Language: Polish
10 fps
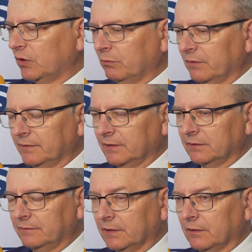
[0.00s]
umowy i
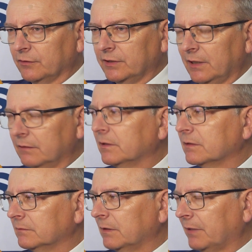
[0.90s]
od wielkości, ale one
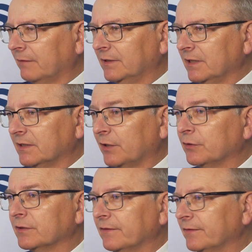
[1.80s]
są naprawdę
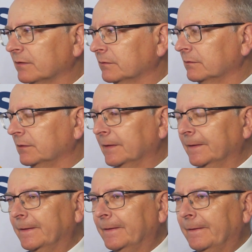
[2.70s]
nieznaczące w stosunku do,
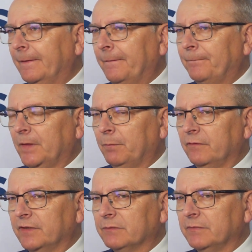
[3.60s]
do
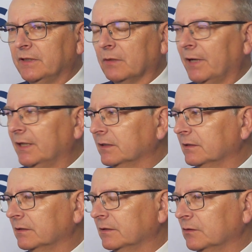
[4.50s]
powiedzmy
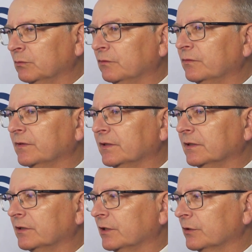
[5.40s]
normalnych umów
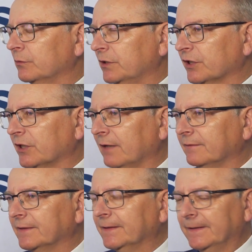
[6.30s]
czynszu
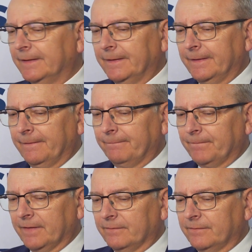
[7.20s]
dzierżawy
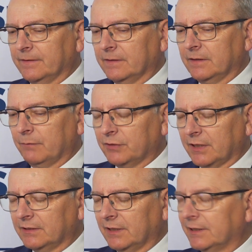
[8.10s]
w, na
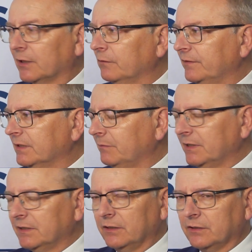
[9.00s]
przykład na Targowicy
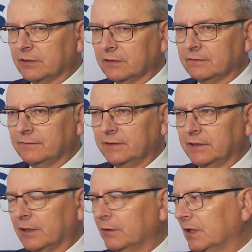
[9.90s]
Miejskiej czy w
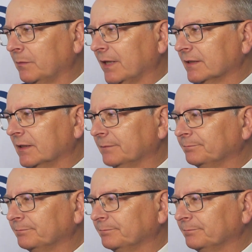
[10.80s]
innych rejonach miasta.